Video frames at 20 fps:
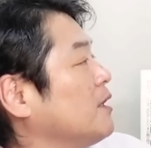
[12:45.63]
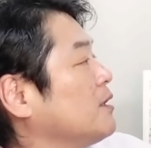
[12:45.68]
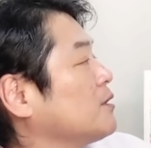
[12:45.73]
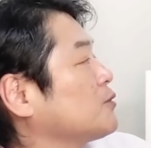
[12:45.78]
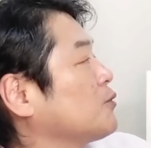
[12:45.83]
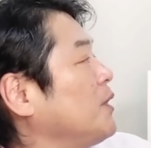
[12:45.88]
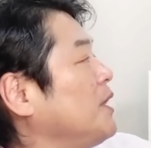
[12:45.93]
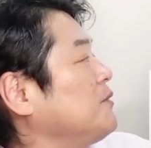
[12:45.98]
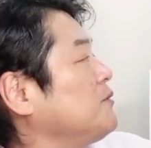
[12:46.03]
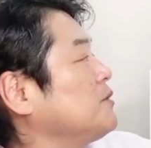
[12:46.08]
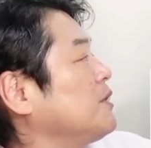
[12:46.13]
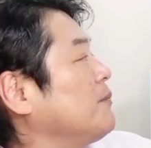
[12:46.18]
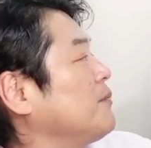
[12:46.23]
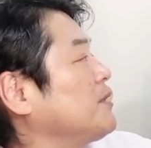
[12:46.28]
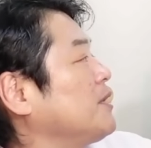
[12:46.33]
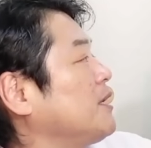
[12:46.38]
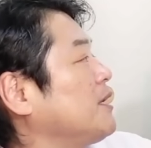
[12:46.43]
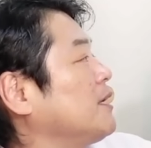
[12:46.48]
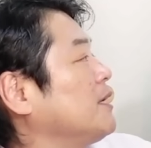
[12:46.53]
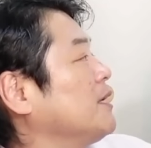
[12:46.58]
それに比べ
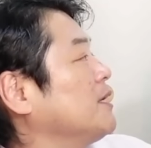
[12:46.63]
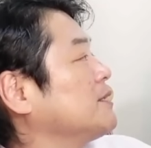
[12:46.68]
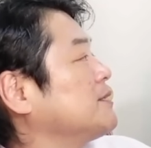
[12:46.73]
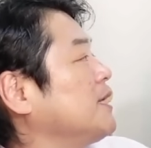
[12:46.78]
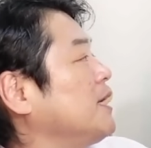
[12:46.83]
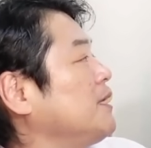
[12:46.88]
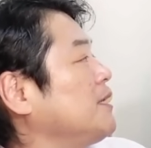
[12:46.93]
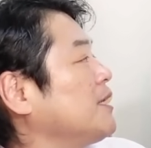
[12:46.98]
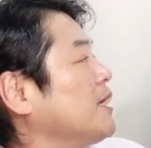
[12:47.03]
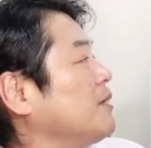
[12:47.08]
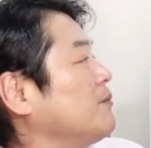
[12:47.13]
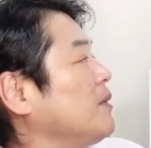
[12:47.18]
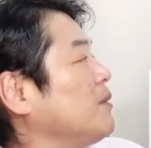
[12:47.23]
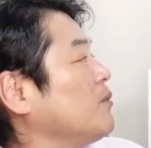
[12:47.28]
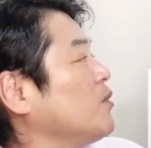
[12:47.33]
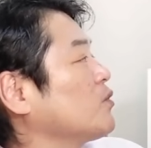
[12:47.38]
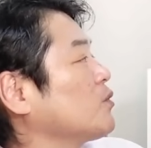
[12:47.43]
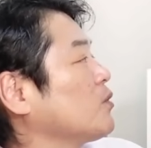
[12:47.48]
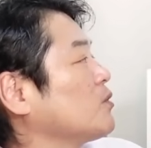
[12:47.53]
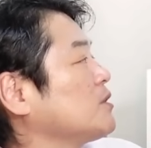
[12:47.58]
て、前代未
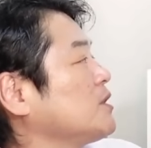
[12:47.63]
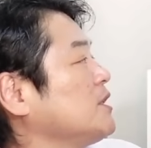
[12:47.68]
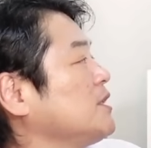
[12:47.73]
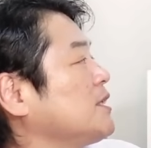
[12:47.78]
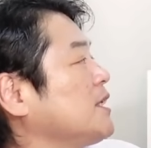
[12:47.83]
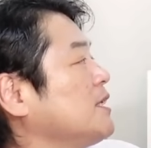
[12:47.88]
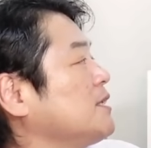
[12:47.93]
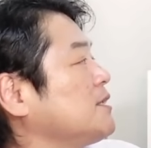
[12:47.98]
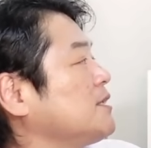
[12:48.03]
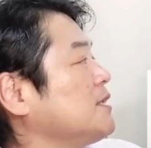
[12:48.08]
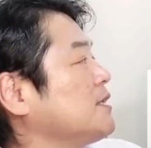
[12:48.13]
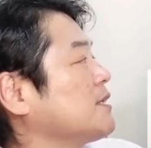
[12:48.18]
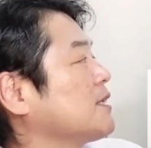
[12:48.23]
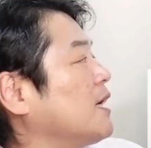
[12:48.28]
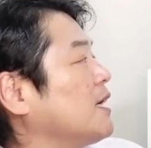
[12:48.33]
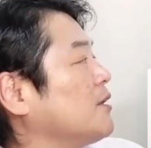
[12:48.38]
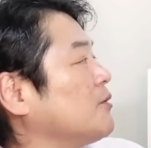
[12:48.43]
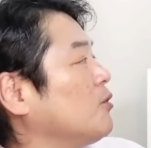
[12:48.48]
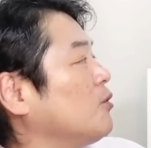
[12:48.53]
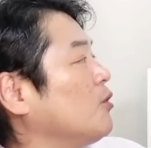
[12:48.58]
聞の人権侵
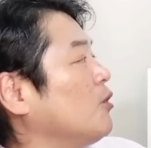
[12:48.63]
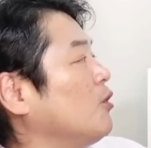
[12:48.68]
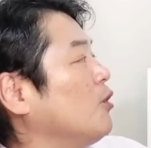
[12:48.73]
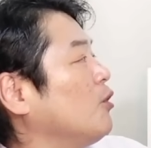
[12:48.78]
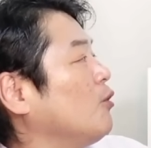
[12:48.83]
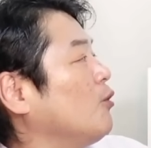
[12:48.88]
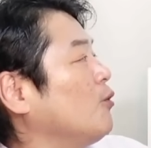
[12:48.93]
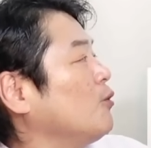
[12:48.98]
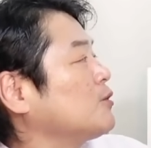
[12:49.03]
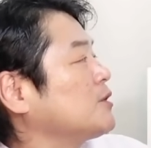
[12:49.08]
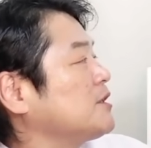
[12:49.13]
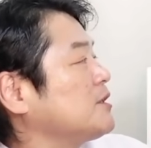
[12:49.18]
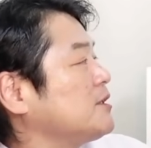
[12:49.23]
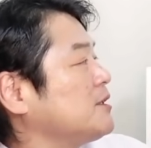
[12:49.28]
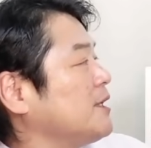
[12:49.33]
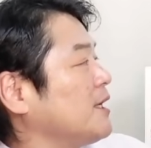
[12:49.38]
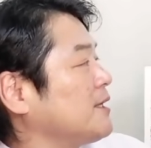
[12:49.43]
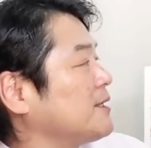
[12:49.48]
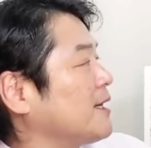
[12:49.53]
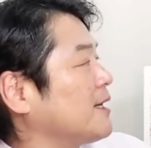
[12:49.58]
害を放置し
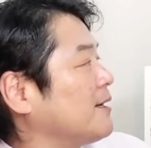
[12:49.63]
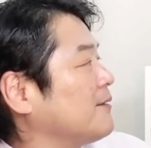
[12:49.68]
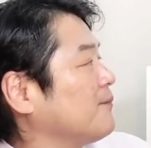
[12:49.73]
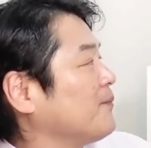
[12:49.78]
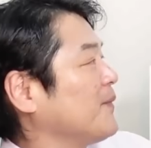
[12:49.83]
てきた。